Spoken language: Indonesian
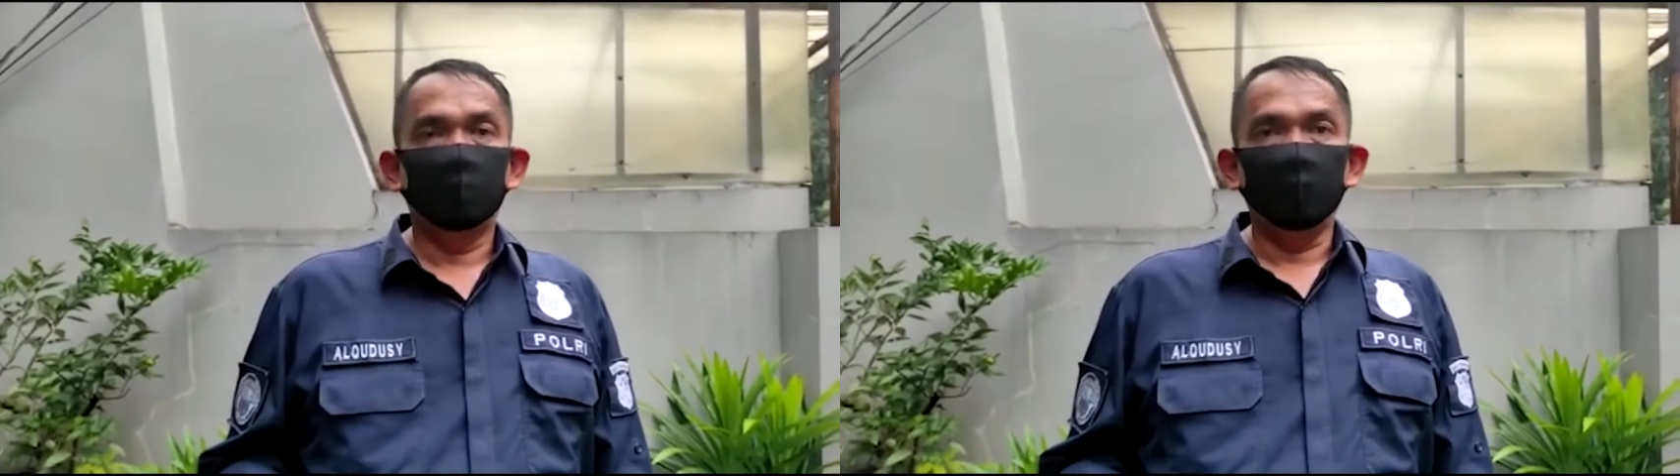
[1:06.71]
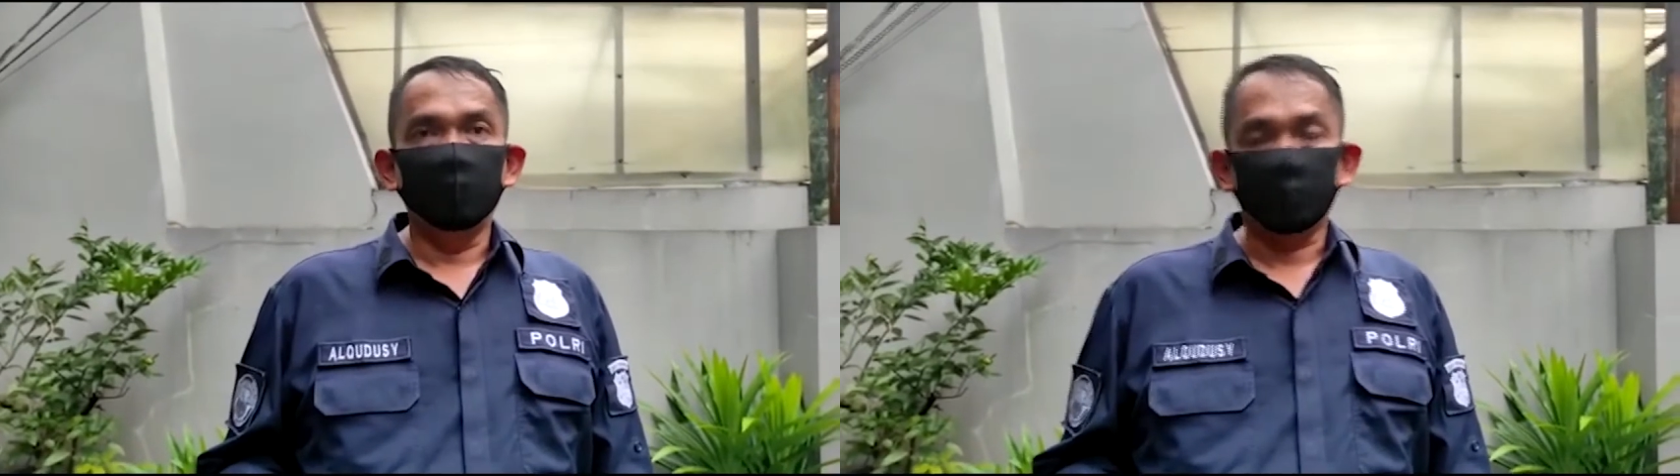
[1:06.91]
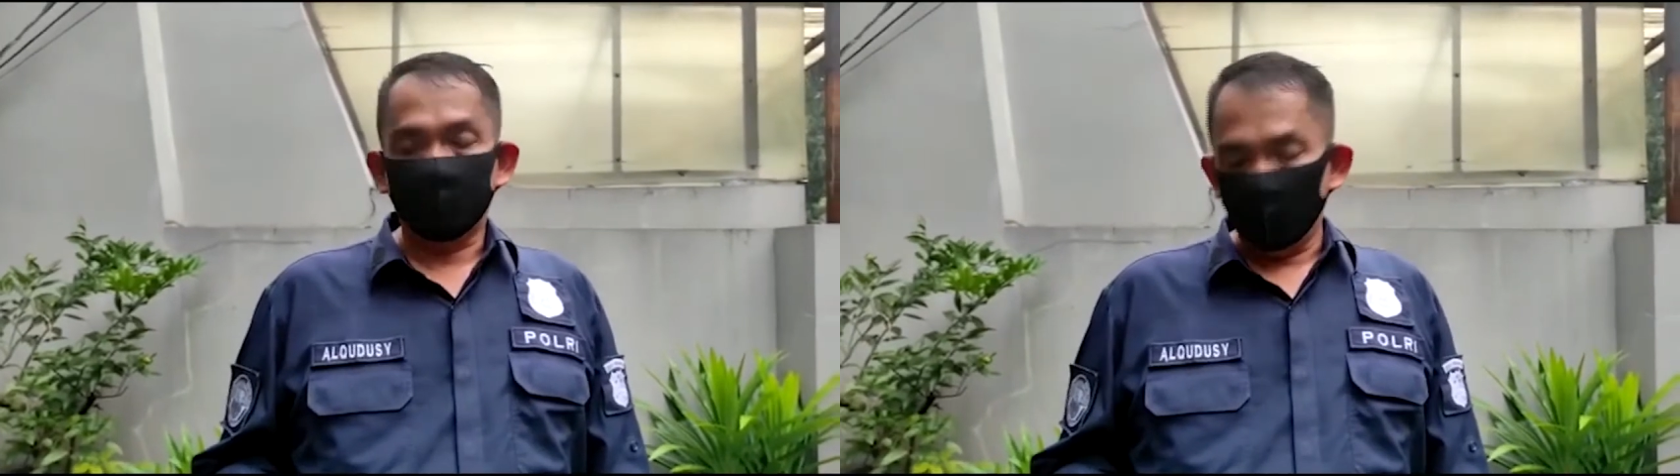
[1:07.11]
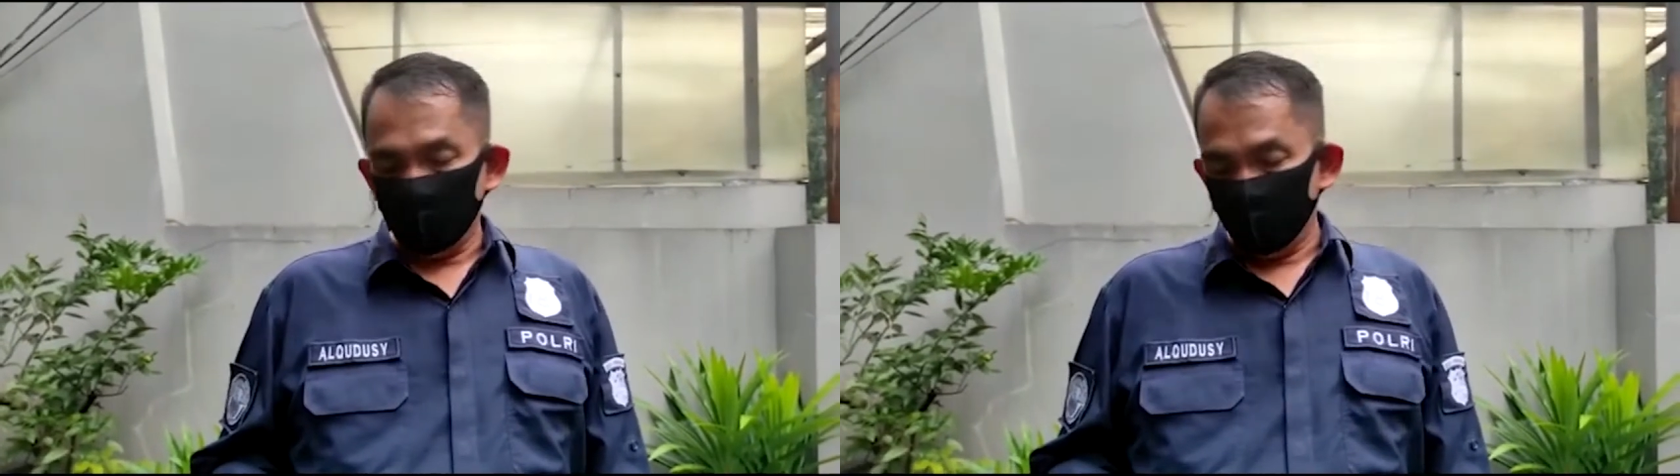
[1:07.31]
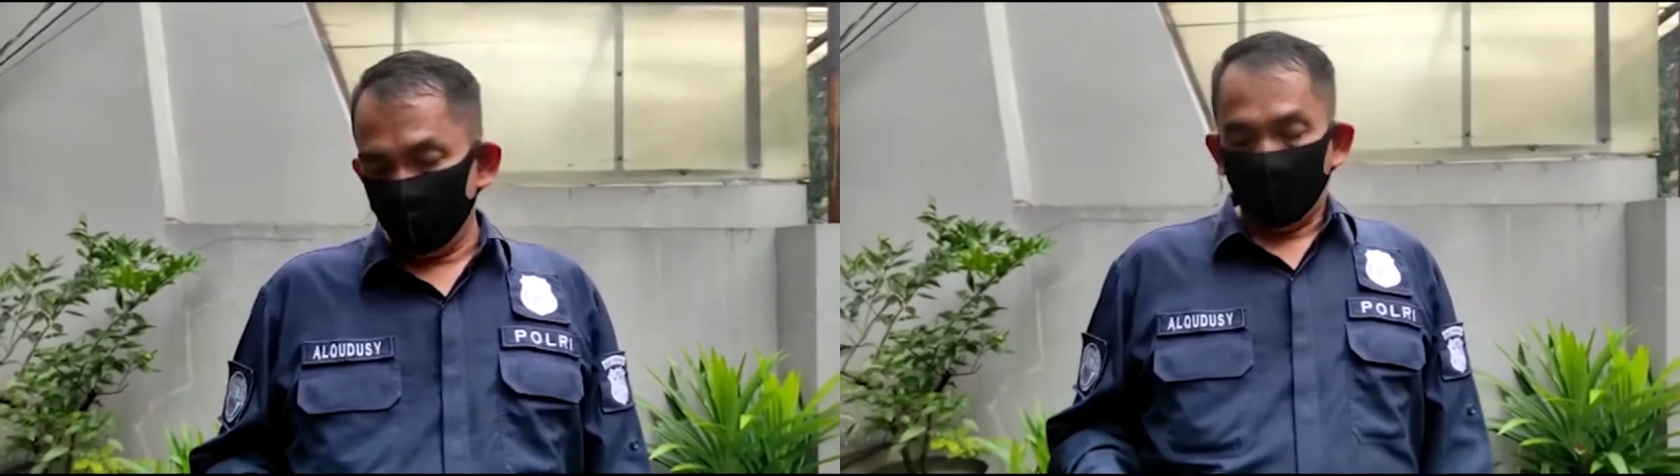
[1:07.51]

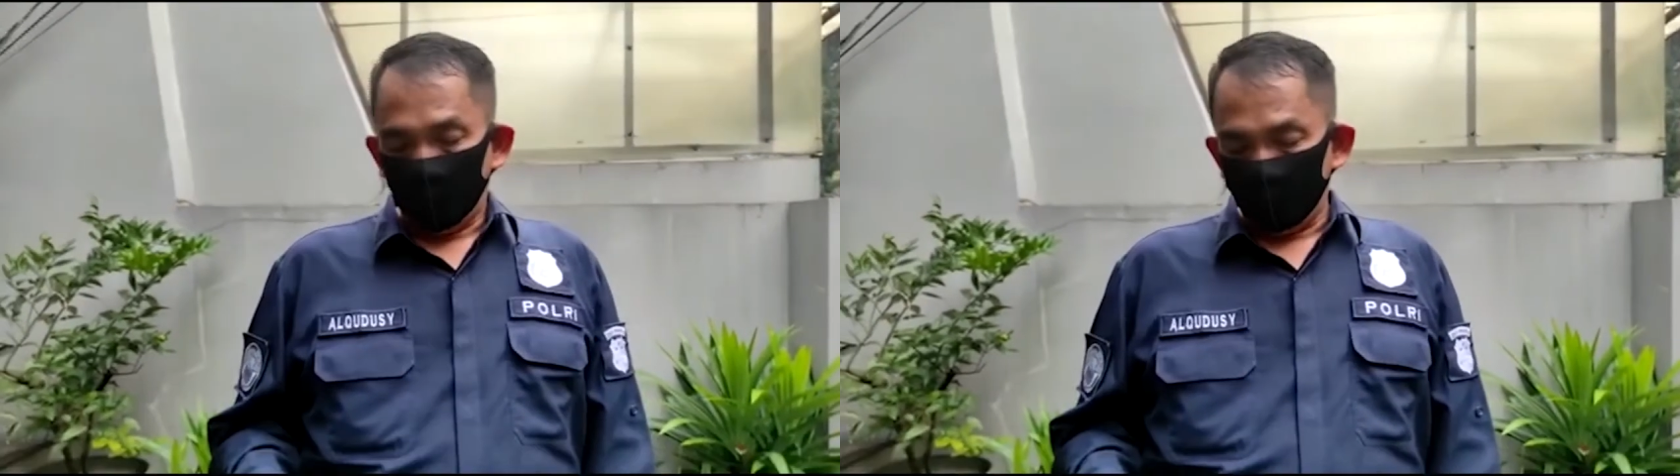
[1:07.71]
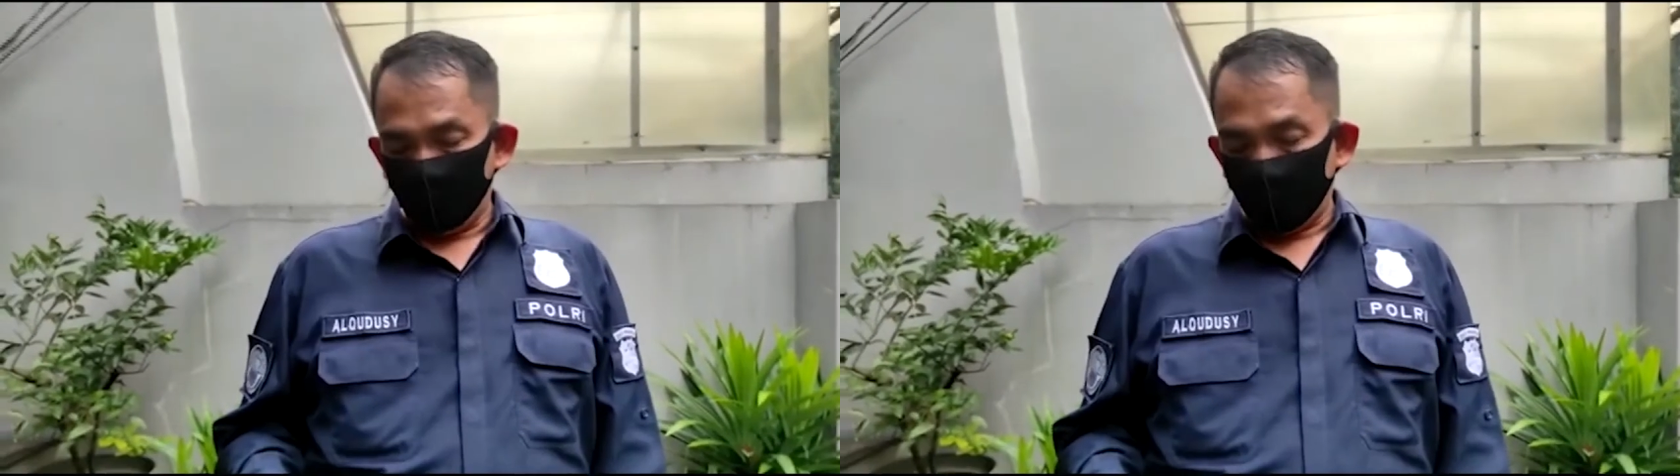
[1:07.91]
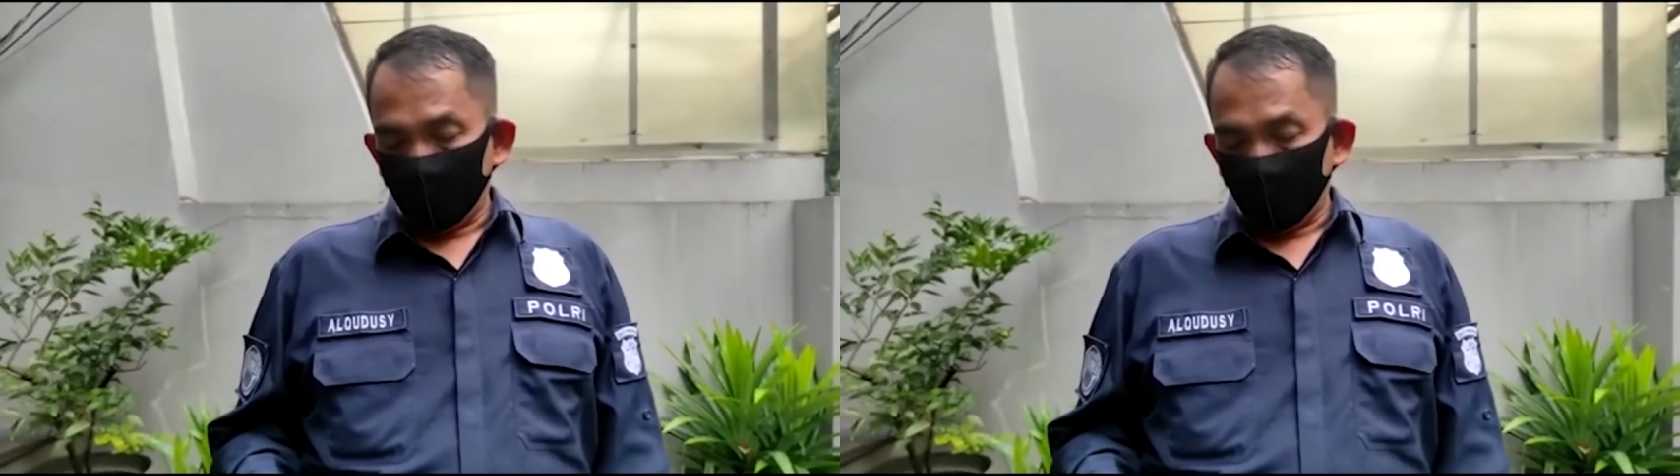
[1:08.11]
Polinski dan